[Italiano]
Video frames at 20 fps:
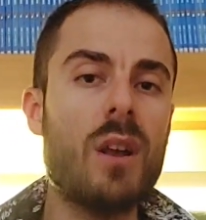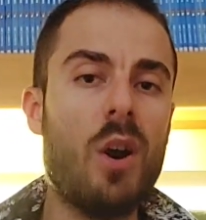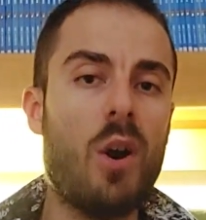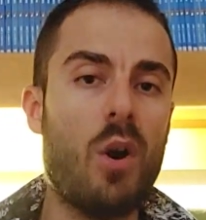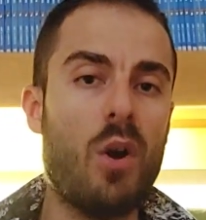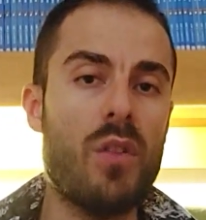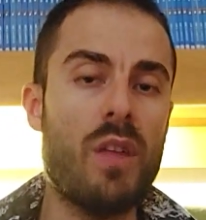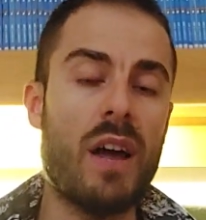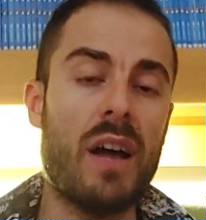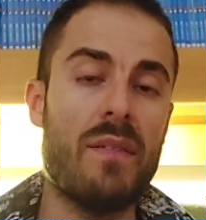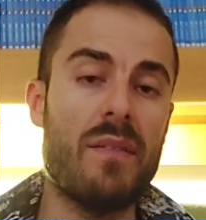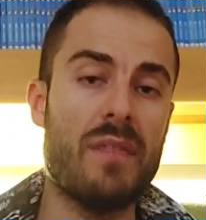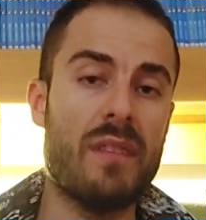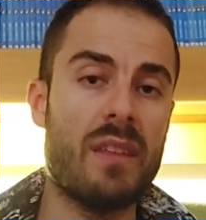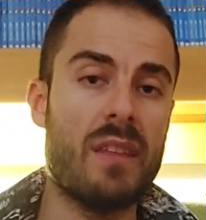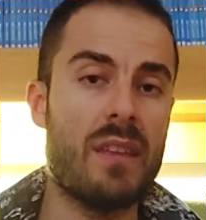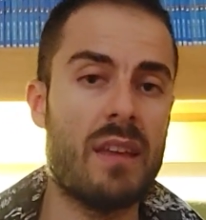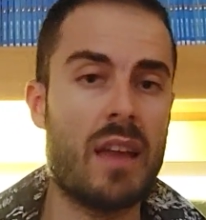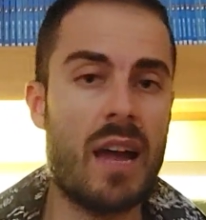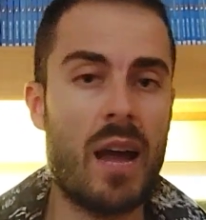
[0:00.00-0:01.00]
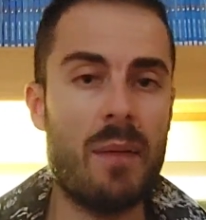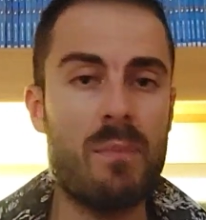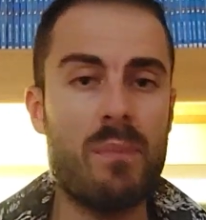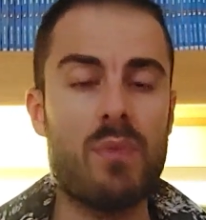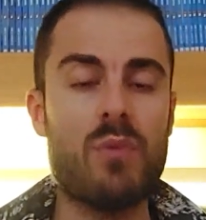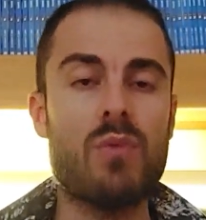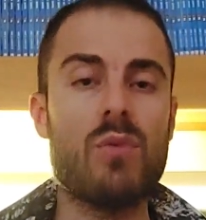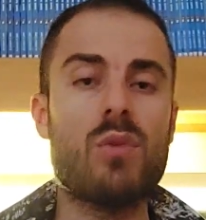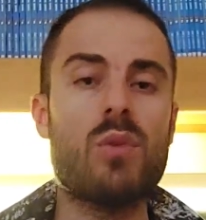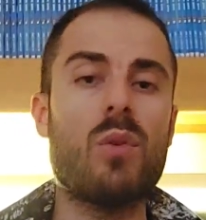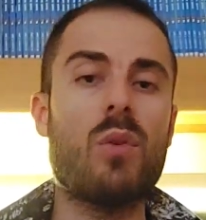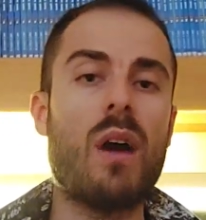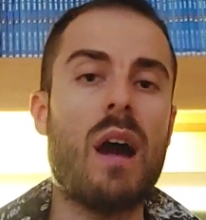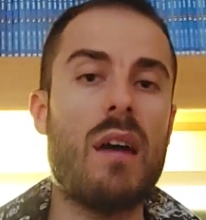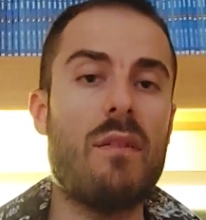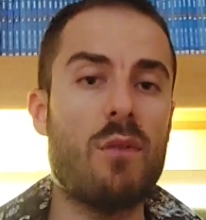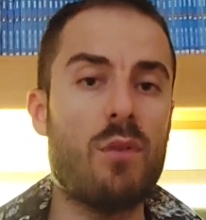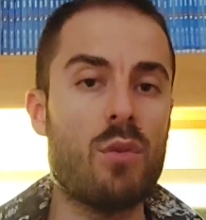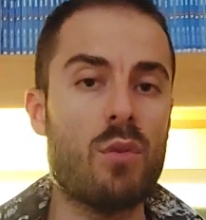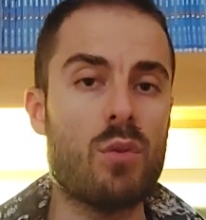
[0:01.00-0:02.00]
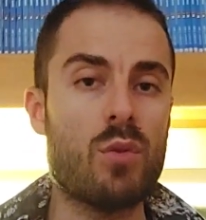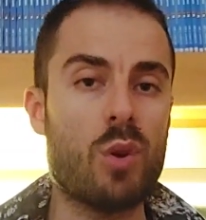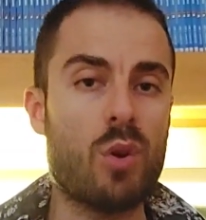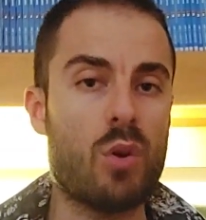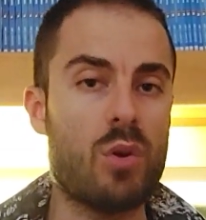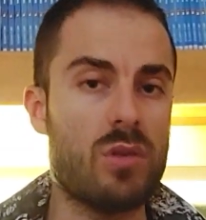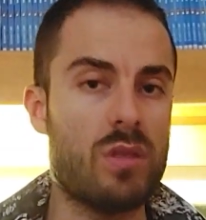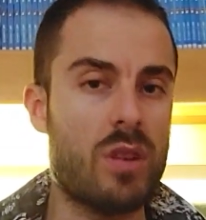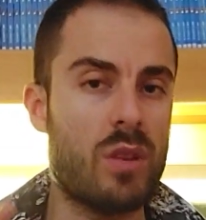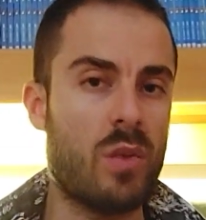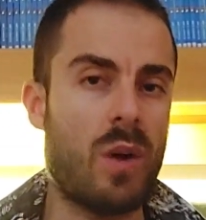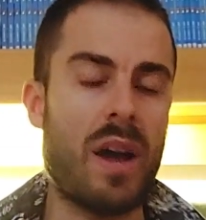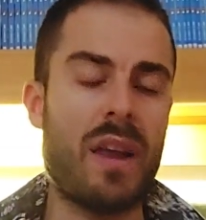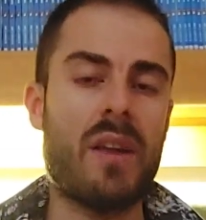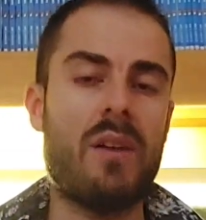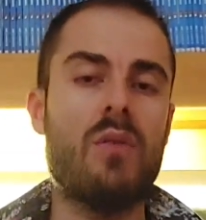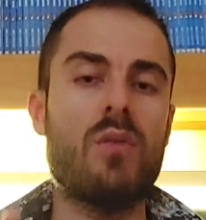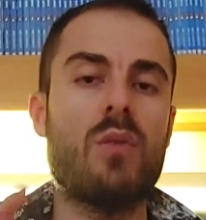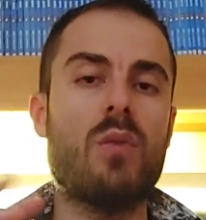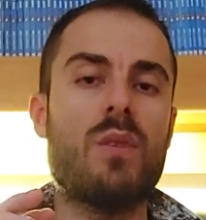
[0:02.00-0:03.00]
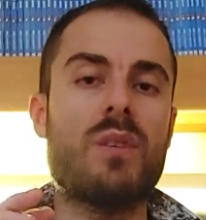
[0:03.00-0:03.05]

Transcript: Oda appunto ha voluto continuare con